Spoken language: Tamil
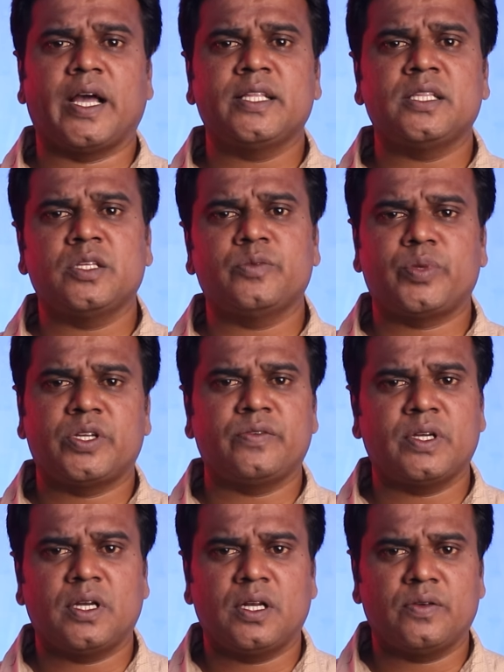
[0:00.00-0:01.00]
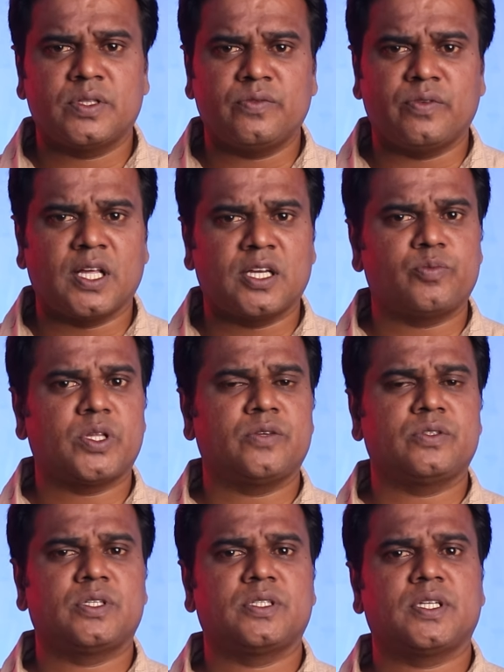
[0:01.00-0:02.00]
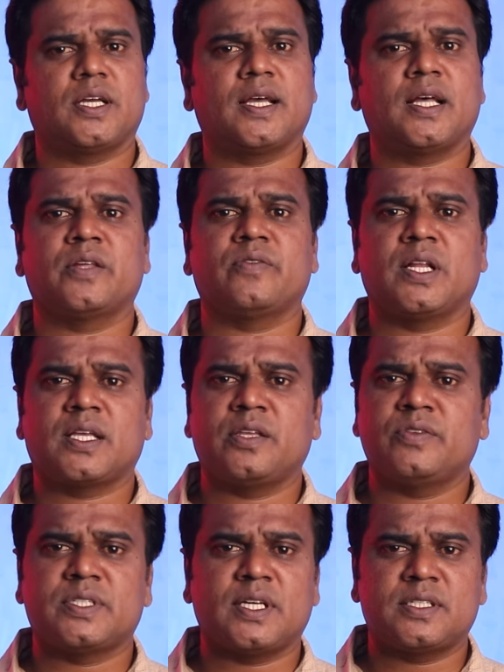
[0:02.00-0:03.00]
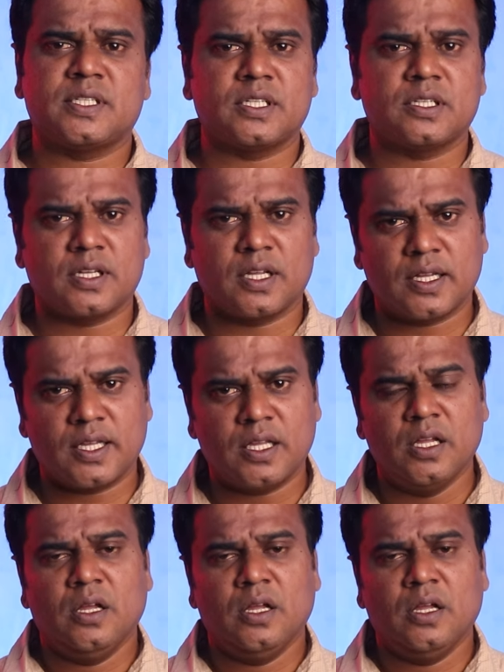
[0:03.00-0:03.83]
ஐந்து பிரிவுகளில் வந்து வழக்கு பதிவு செஞ்சாங்க அந்த வழக்கையும் விசாரிச்சுக்கிட்டு இருக்காங்க